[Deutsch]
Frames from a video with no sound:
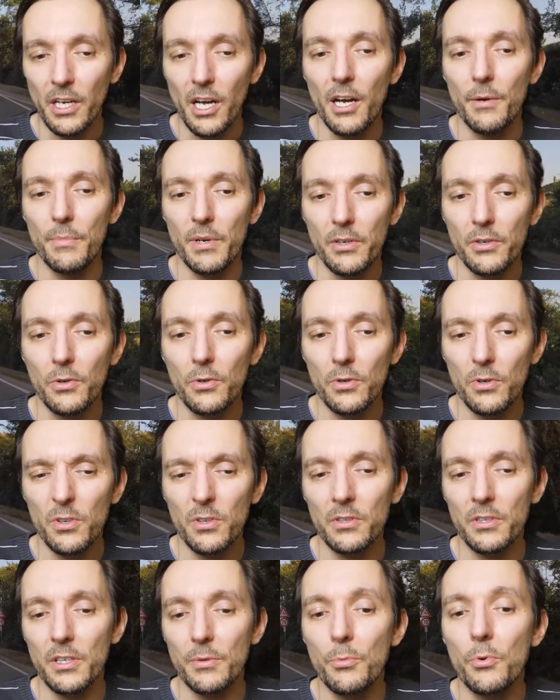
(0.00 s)
haben wir doch
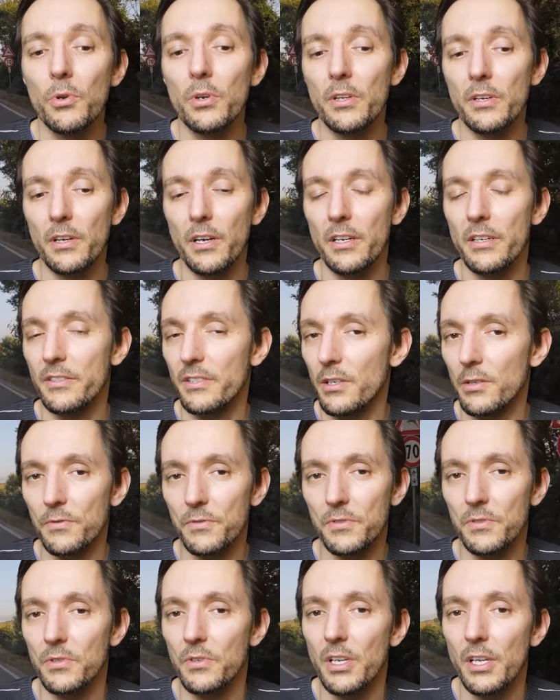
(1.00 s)
die Möglichkeit, es
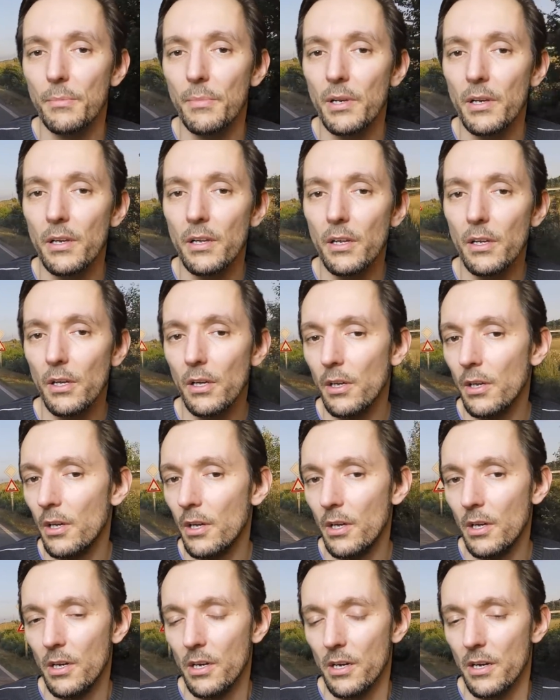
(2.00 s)
aufzunehmen.
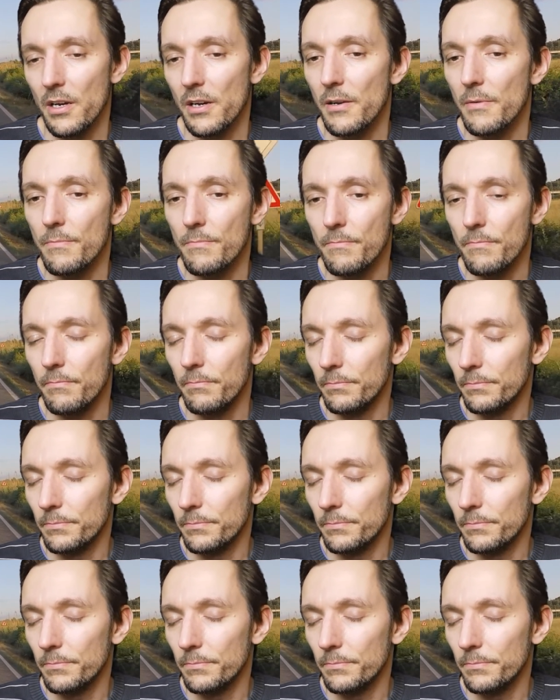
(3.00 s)
Ähm,